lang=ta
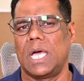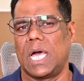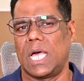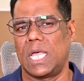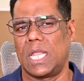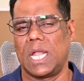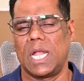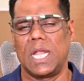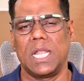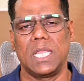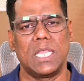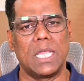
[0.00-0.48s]

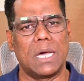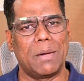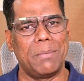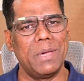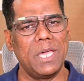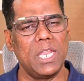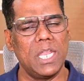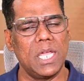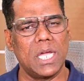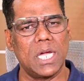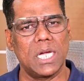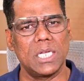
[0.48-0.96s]
அதனால் இந்த
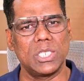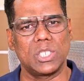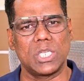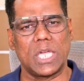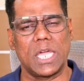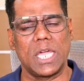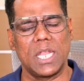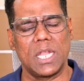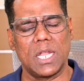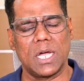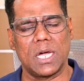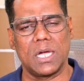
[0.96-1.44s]
அமெரிக்கா
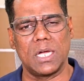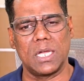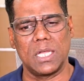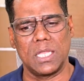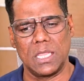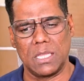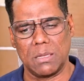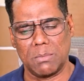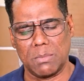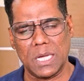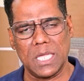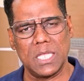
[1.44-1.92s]
சைனா
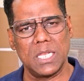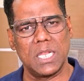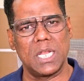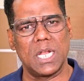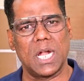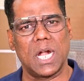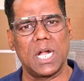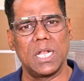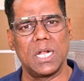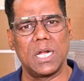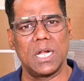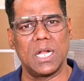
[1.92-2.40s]
இந்த மாதிரி
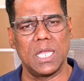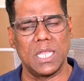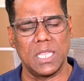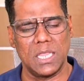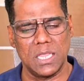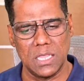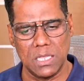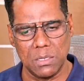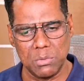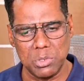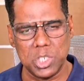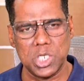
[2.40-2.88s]
நாடுகளாக
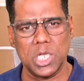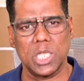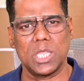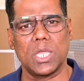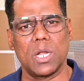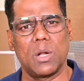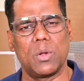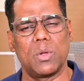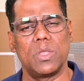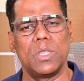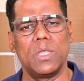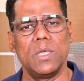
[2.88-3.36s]
இந்த
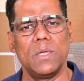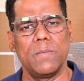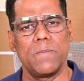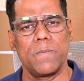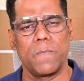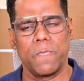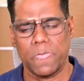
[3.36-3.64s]
விஷயத்தில் வந்து